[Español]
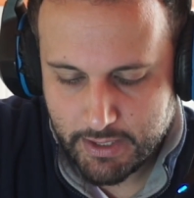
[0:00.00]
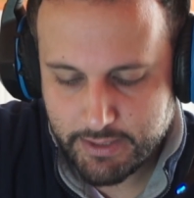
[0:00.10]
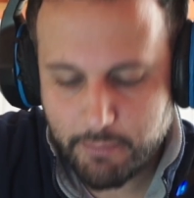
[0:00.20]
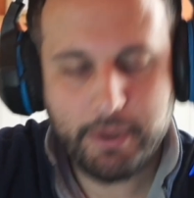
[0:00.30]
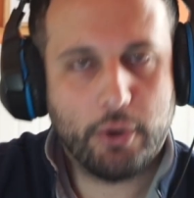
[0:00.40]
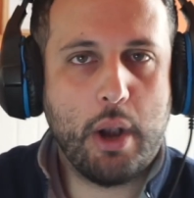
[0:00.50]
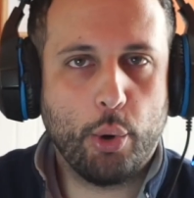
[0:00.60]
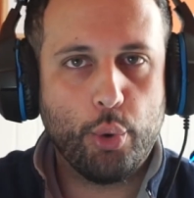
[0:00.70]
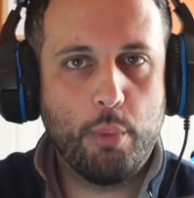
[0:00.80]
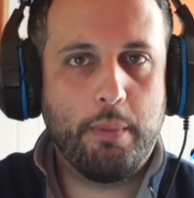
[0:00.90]
Siempre con el
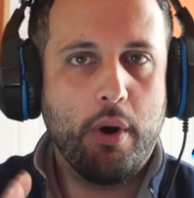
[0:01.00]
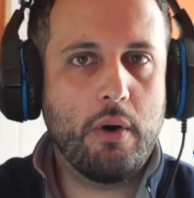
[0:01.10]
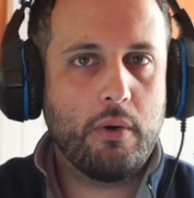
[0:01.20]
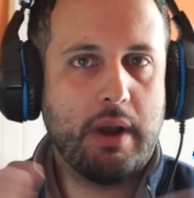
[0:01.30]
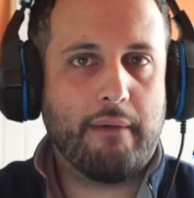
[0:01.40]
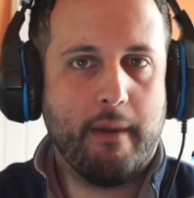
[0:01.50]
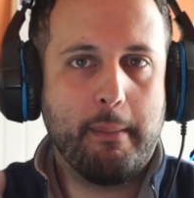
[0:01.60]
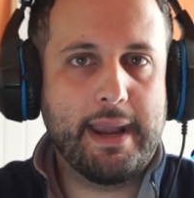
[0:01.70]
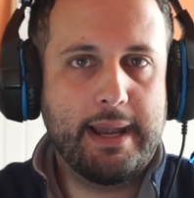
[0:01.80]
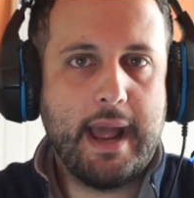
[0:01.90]
grupo, con la
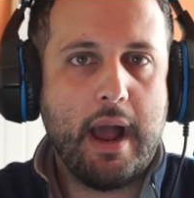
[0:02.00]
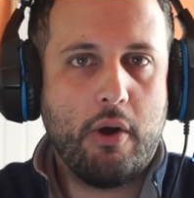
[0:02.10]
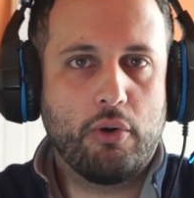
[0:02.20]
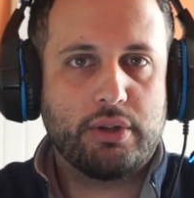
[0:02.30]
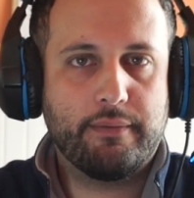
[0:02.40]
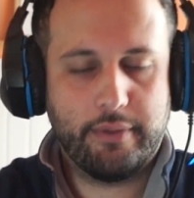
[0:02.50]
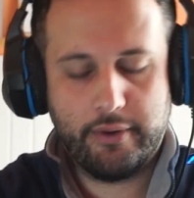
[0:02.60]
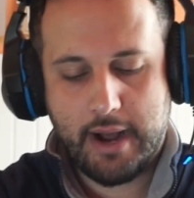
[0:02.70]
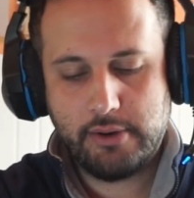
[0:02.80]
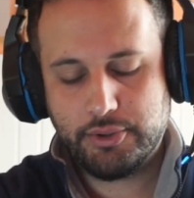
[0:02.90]
familia, con los
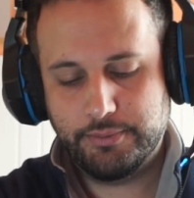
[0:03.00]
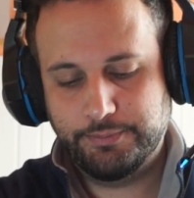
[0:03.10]
aficionados,